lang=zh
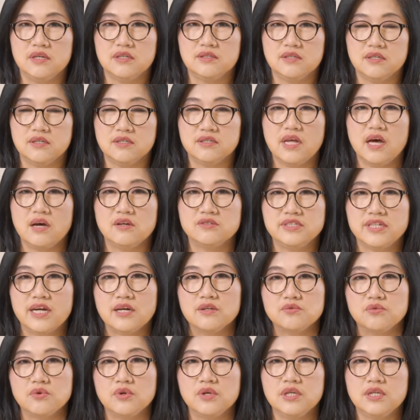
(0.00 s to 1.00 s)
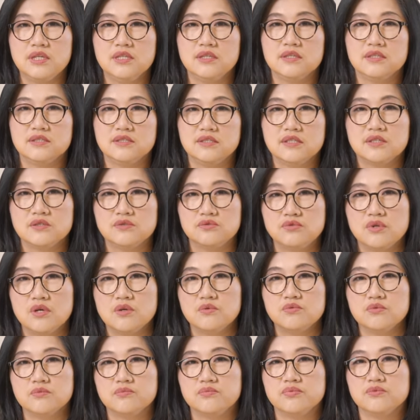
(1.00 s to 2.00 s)
得到相对应的这个税
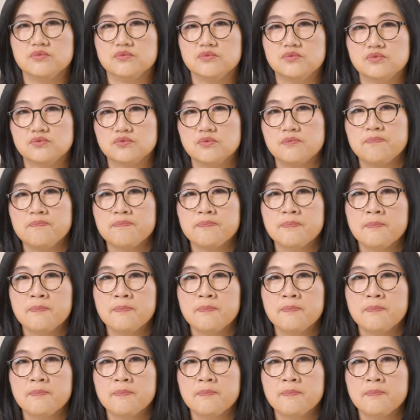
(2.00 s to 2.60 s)
务补助。